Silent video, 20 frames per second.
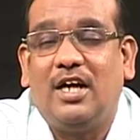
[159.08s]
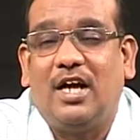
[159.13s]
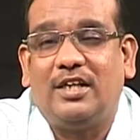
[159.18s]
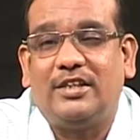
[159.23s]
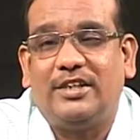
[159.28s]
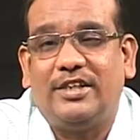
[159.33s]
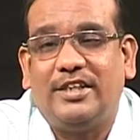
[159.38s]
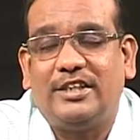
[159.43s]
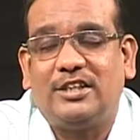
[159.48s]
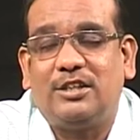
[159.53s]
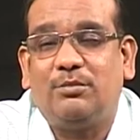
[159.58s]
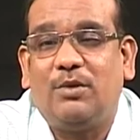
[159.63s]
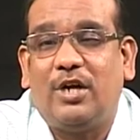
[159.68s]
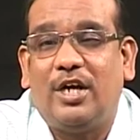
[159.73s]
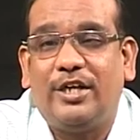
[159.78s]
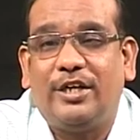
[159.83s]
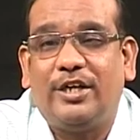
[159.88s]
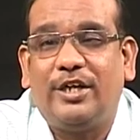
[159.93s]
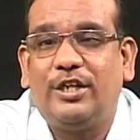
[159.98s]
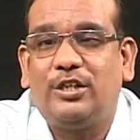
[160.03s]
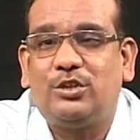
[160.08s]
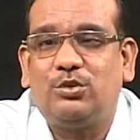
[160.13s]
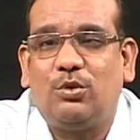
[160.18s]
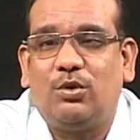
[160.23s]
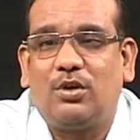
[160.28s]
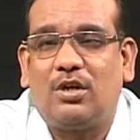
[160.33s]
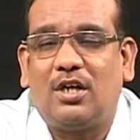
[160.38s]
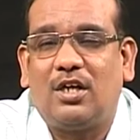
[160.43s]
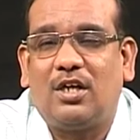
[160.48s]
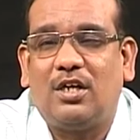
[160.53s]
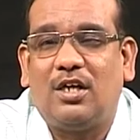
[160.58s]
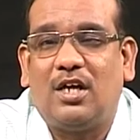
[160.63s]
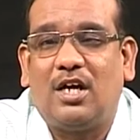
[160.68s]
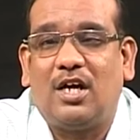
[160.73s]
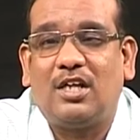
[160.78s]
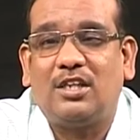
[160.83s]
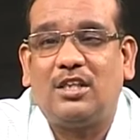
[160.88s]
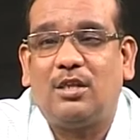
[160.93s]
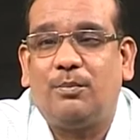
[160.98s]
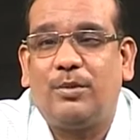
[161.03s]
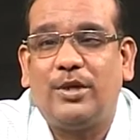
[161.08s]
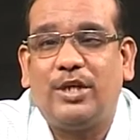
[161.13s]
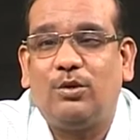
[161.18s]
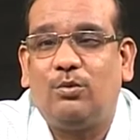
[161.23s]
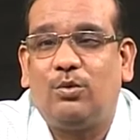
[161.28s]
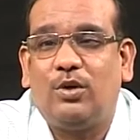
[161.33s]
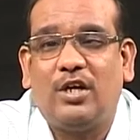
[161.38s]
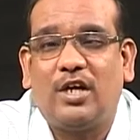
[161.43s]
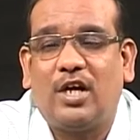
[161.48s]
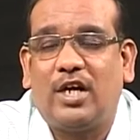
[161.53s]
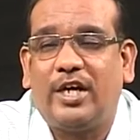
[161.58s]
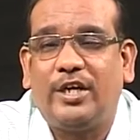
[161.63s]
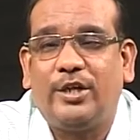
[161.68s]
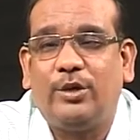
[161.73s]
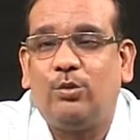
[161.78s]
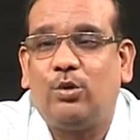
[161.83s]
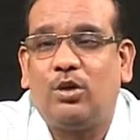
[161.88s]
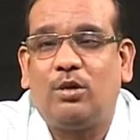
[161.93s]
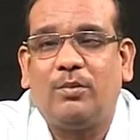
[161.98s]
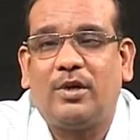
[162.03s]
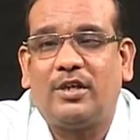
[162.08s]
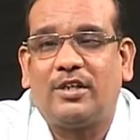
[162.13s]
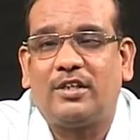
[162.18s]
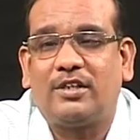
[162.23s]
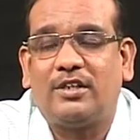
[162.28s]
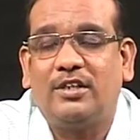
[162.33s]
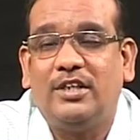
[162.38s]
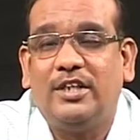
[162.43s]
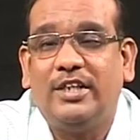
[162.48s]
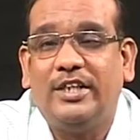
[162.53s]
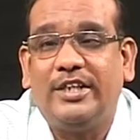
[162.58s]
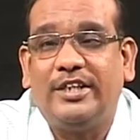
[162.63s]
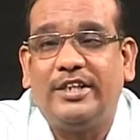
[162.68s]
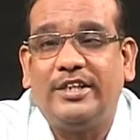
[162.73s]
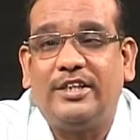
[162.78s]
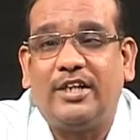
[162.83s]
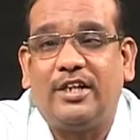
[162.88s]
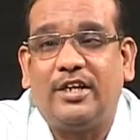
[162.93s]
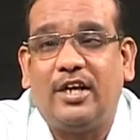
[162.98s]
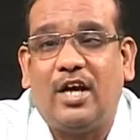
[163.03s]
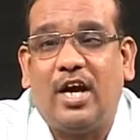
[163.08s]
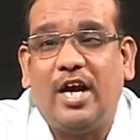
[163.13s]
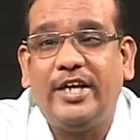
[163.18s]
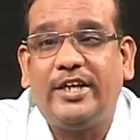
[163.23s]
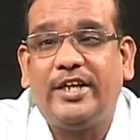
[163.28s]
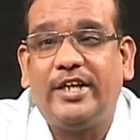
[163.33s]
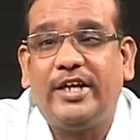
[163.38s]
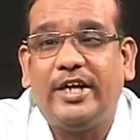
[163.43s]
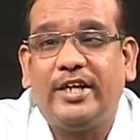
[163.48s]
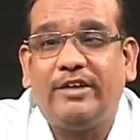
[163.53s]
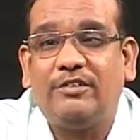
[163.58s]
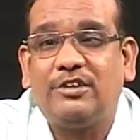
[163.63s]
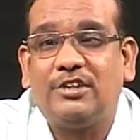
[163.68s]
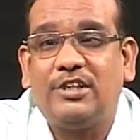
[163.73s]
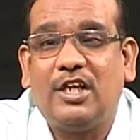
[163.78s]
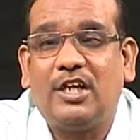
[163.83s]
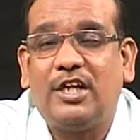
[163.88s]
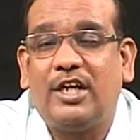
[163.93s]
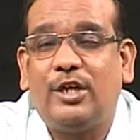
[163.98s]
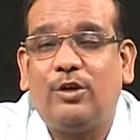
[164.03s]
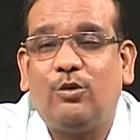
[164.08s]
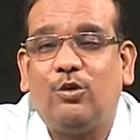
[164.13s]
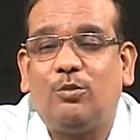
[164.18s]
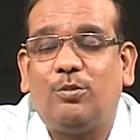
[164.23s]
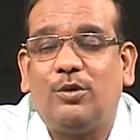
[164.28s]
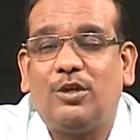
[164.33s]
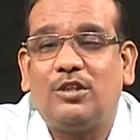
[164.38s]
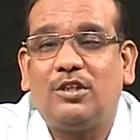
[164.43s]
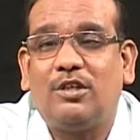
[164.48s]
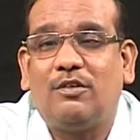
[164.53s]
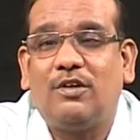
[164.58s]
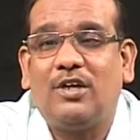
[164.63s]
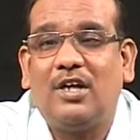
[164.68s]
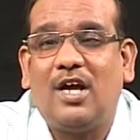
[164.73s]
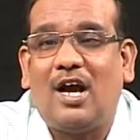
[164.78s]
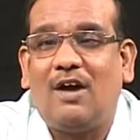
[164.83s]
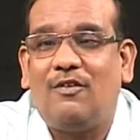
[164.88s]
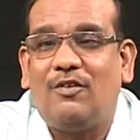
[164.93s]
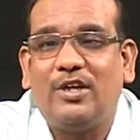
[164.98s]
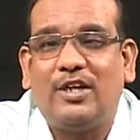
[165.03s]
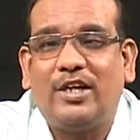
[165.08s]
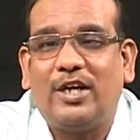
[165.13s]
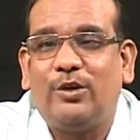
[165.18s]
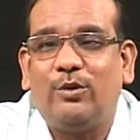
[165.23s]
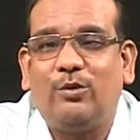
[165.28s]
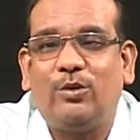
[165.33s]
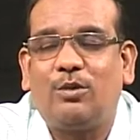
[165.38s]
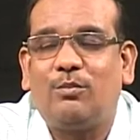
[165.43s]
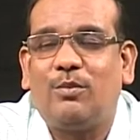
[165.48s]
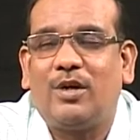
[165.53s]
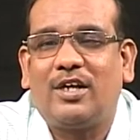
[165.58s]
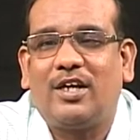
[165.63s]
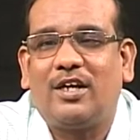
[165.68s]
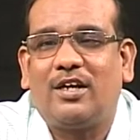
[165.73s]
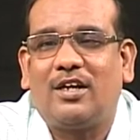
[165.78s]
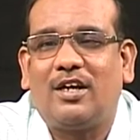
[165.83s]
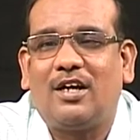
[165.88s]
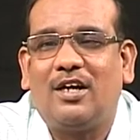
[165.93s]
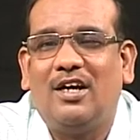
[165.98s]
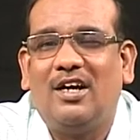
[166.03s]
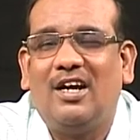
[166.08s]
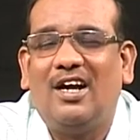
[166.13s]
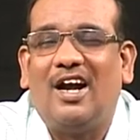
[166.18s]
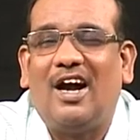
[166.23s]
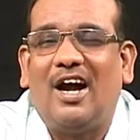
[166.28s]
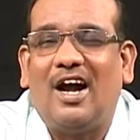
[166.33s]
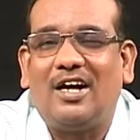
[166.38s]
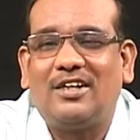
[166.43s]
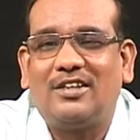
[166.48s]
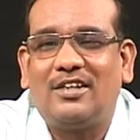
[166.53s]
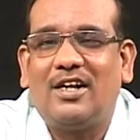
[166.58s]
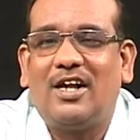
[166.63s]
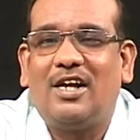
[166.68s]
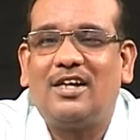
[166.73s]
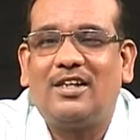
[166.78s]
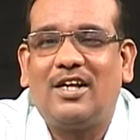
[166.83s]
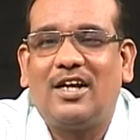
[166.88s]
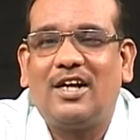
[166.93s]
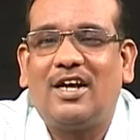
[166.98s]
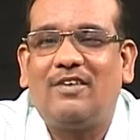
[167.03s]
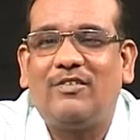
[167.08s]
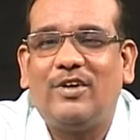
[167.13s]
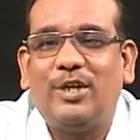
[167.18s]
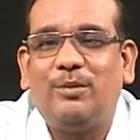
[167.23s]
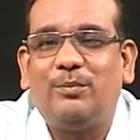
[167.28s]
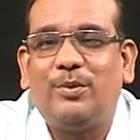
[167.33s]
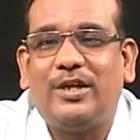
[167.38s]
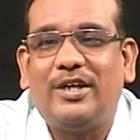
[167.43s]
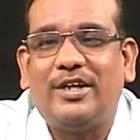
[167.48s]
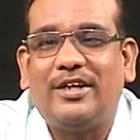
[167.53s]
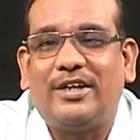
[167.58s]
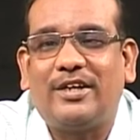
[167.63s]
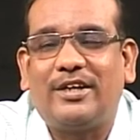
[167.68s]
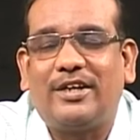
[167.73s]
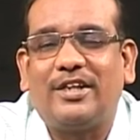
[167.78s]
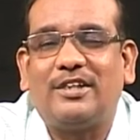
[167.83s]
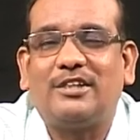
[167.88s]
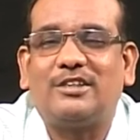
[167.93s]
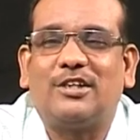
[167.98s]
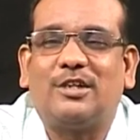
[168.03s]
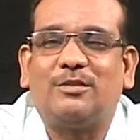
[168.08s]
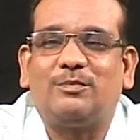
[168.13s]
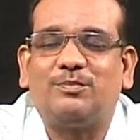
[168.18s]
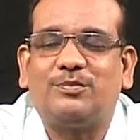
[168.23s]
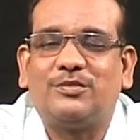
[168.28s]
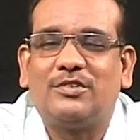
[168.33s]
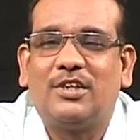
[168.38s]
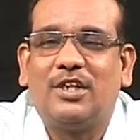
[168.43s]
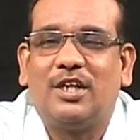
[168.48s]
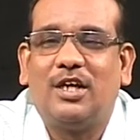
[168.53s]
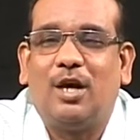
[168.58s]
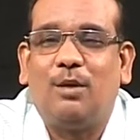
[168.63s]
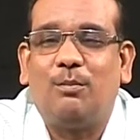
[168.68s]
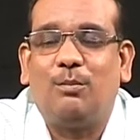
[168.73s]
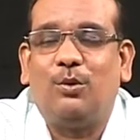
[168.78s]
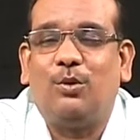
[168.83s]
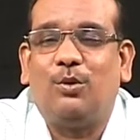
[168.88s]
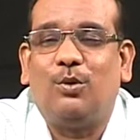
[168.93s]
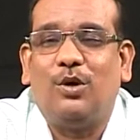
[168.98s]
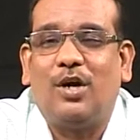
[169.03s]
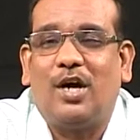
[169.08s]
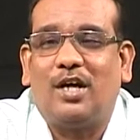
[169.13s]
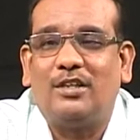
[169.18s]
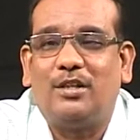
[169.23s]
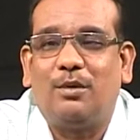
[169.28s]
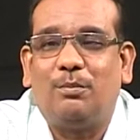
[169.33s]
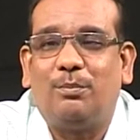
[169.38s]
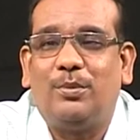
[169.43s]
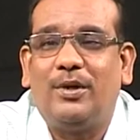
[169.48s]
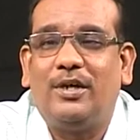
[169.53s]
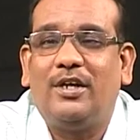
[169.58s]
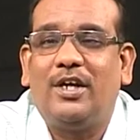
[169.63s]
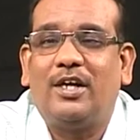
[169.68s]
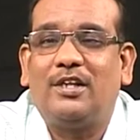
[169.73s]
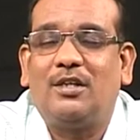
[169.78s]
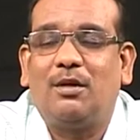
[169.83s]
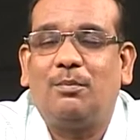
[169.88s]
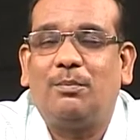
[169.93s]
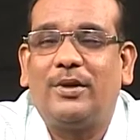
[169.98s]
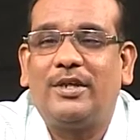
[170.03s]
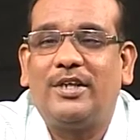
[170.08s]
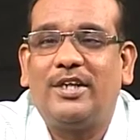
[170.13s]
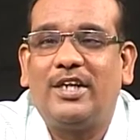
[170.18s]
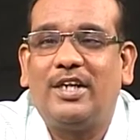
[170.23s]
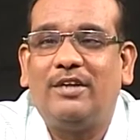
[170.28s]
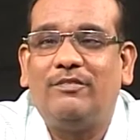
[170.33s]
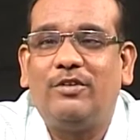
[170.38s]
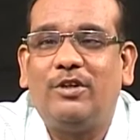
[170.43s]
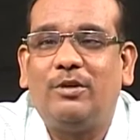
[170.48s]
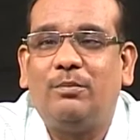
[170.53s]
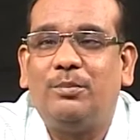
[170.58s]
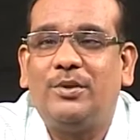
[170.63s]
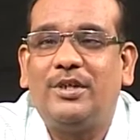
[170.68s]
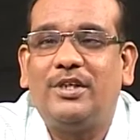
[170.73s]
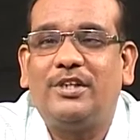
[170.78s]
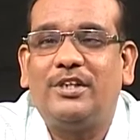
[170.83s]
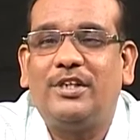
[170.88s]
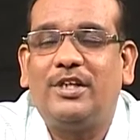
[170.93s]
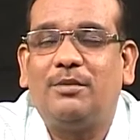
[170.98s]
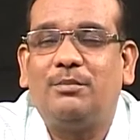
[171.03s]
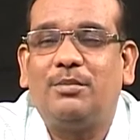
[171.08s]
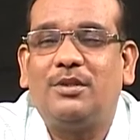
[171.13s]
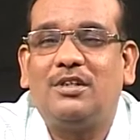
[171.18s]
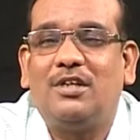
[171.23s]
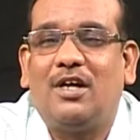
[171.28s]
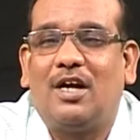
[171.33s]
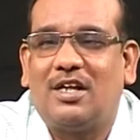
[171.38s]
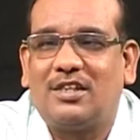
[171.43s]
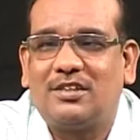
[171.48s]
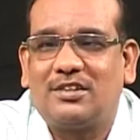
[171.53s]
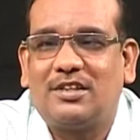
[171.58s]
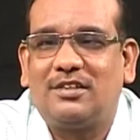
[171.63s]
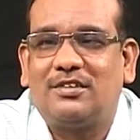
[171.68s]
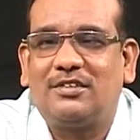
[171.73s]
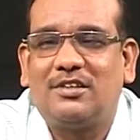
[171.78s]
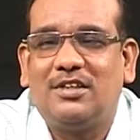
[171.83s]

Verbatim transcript: அந்த எஜமா அடிக்கடி சொல்கிறான் அந்த பையனுக்கு உன்னை நான் கட்டி கொடுக்க மாட்டேன் இந்த நாய்க்கு கட்டி வச்சாலும் கட்டி கொடுப்பேனே தவிர அவனுக்கு கட்டி கொடுக்க மாட்டேங்கிறான் அதனால தான் நான் வெயிட் பண்ணிகிட்டு இருக்கேன்ச்சான் இப்போது அந்த பெண் அந்த பையனை விரும்பியது என்பது ஆசை